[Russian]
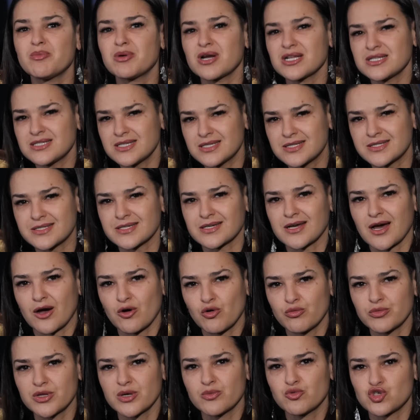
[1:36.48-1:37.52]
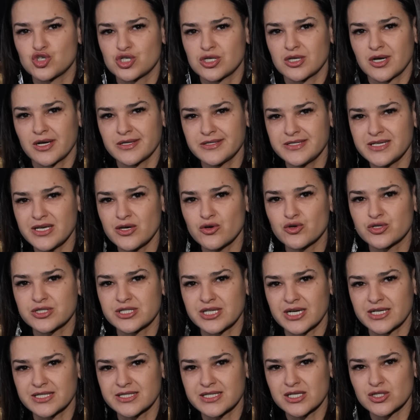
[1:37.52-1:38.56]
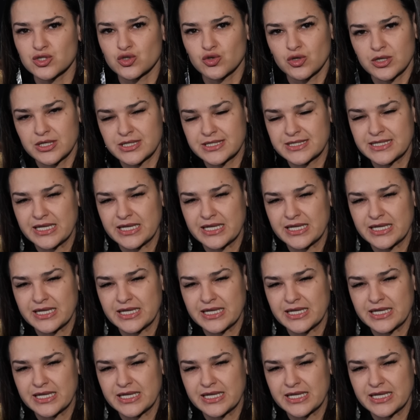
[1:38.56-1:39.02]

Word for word: бы обратиться к какому-нибудь чародею, экстрасенсу или